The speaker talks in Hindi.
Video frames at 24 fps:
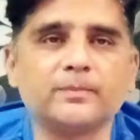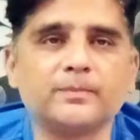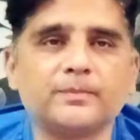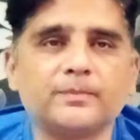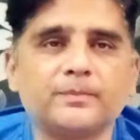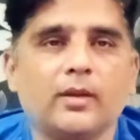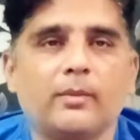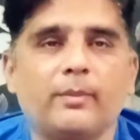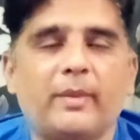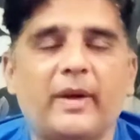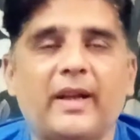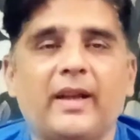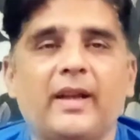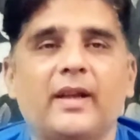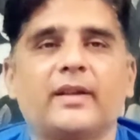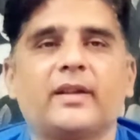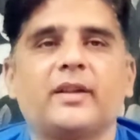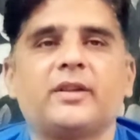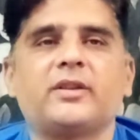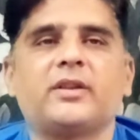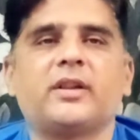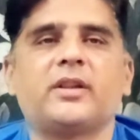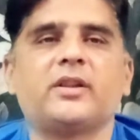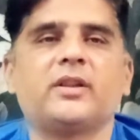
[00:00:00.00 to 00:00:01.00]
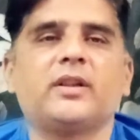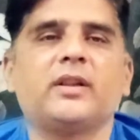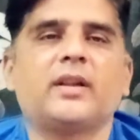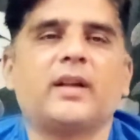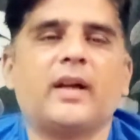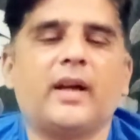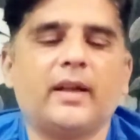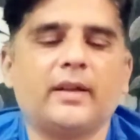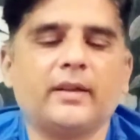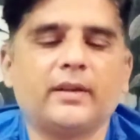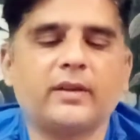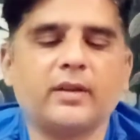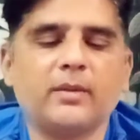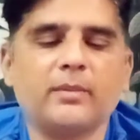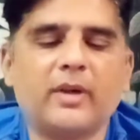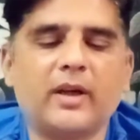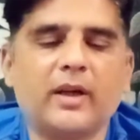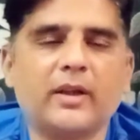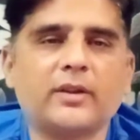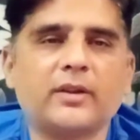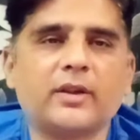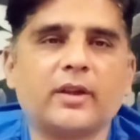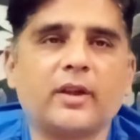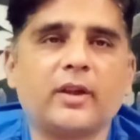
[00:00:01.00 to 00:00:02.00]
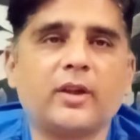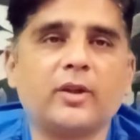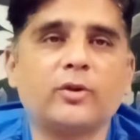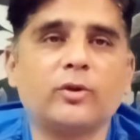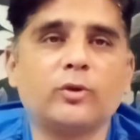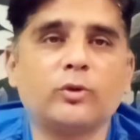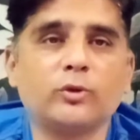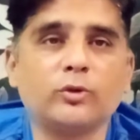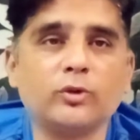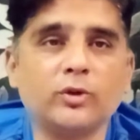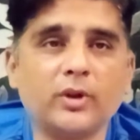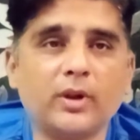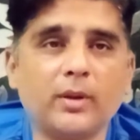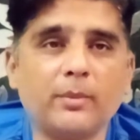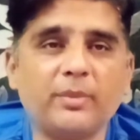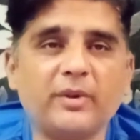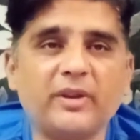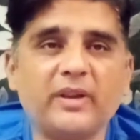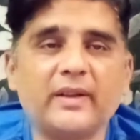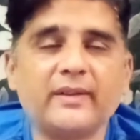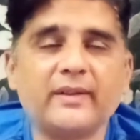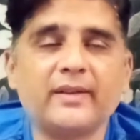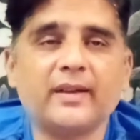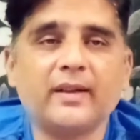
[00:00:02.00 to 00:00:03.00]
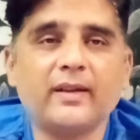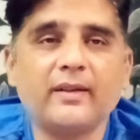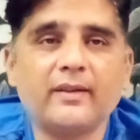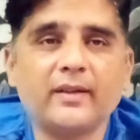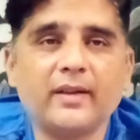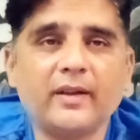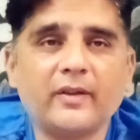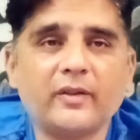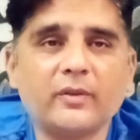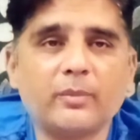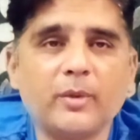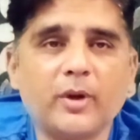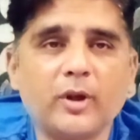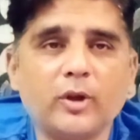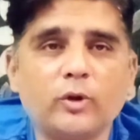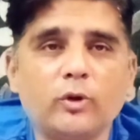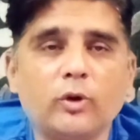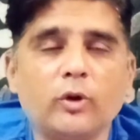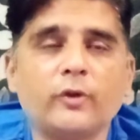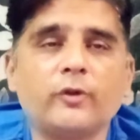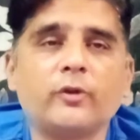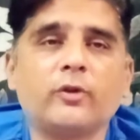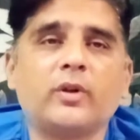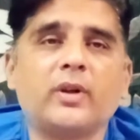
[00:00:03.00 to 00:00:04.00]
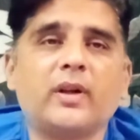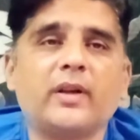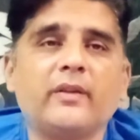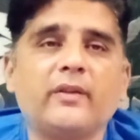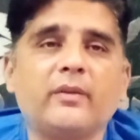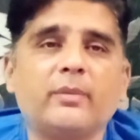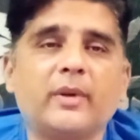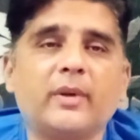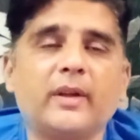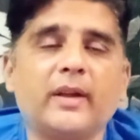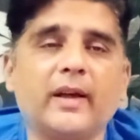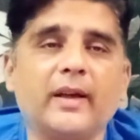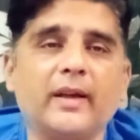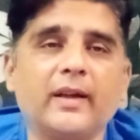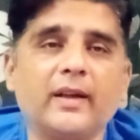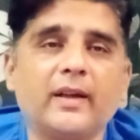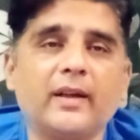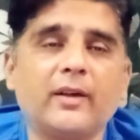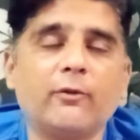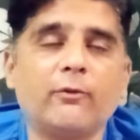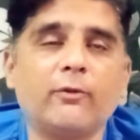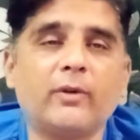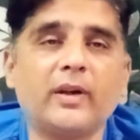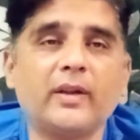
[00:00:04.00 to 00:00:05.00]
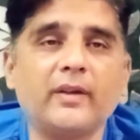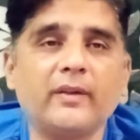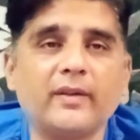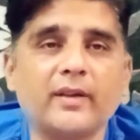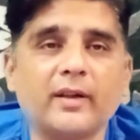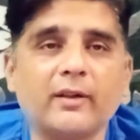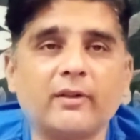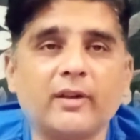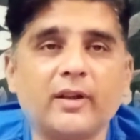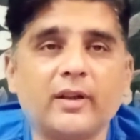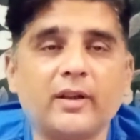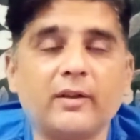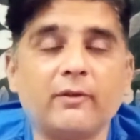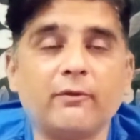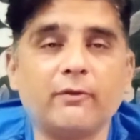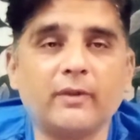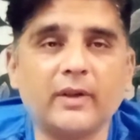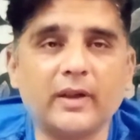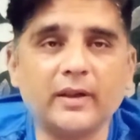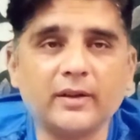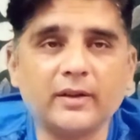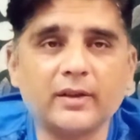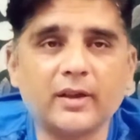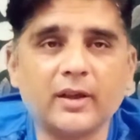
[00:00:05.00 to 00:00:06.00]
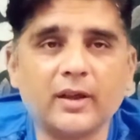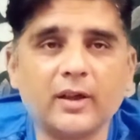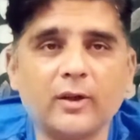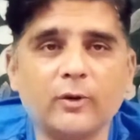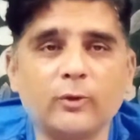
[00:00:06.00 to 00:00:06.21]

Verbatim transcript: पहले अगर शर्जील खान की बात करें तो उन्होंने पी एस एल सिक्स में दो सौ रन बनाए हैं वन वन का